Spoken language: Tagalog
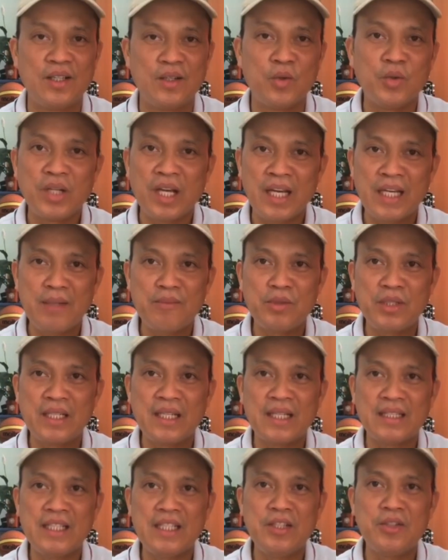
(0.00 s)
Unahin muna
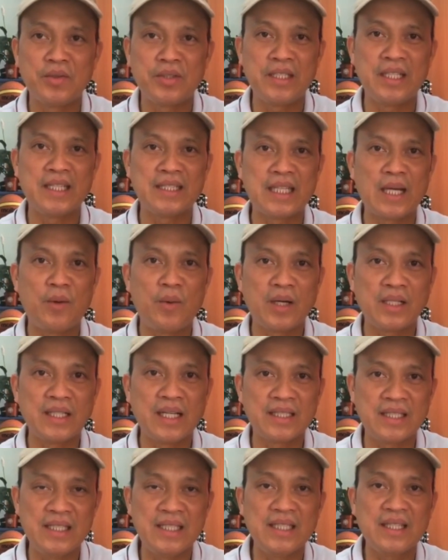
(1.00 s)
natin yung tinatawag
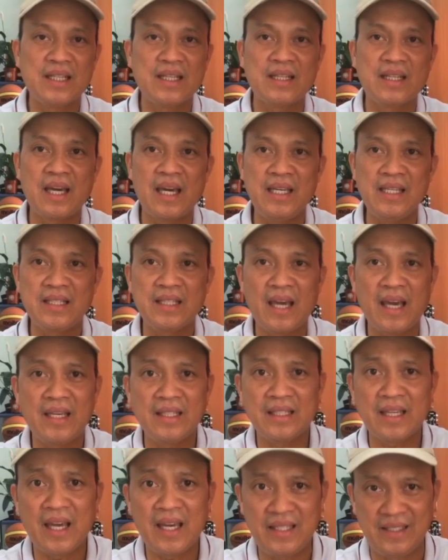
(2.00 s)
nating
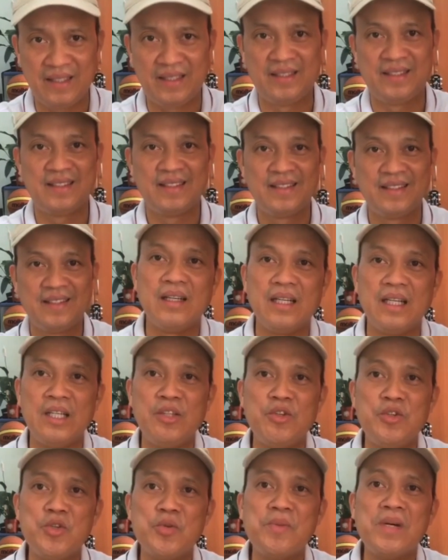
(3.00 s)
KKK.
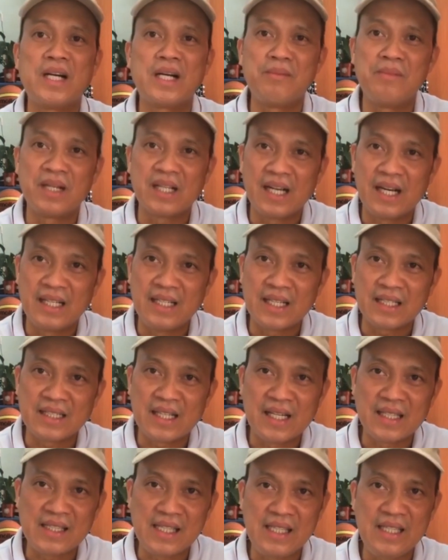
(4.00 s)
Iyon yung mga kamag-anak
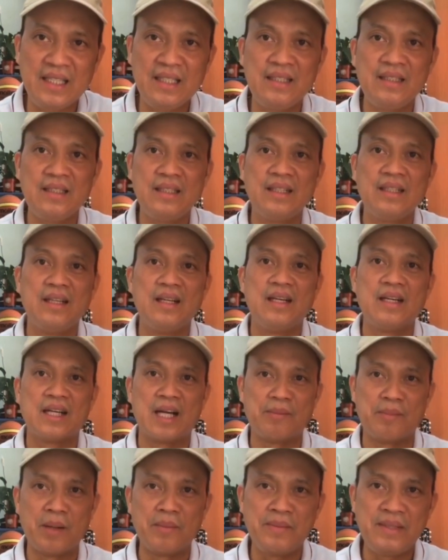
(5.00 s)
natin,
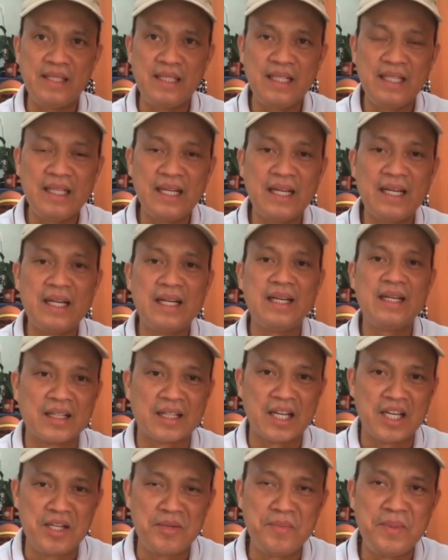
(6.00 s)
kapamilya,
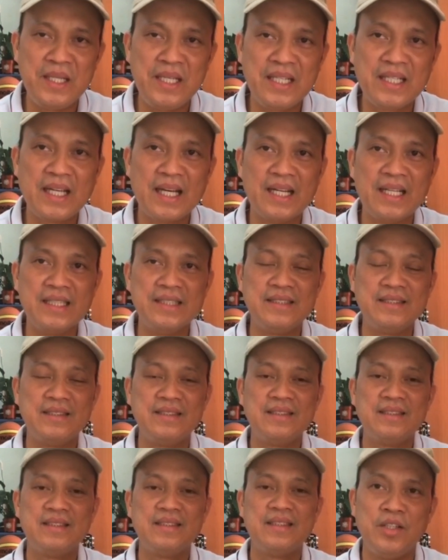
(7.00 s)

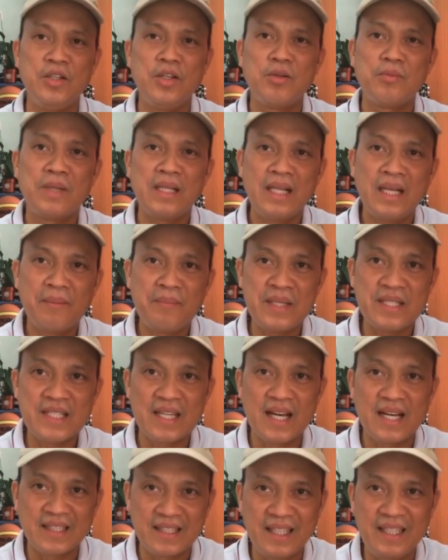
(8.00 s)
kaibigan, yung malalapit
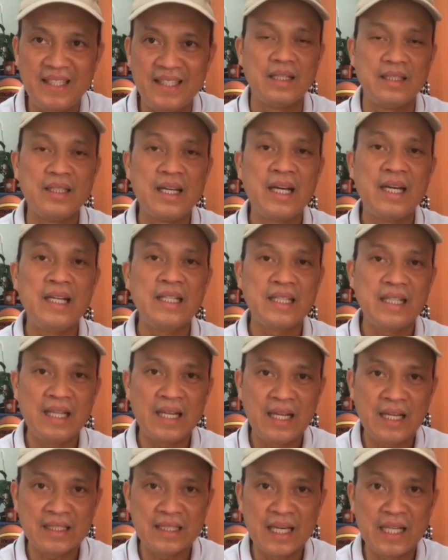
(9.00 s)
sa atin dahil
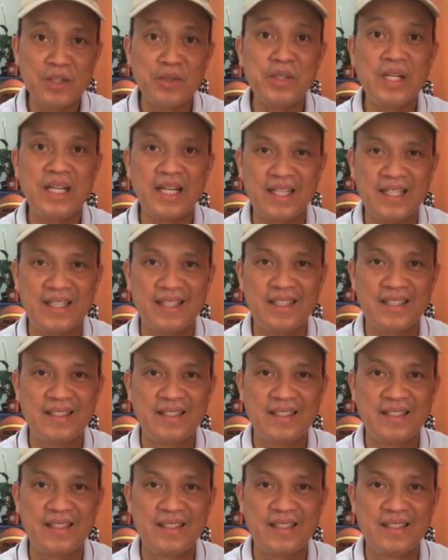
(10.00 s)
kilala tayo nila.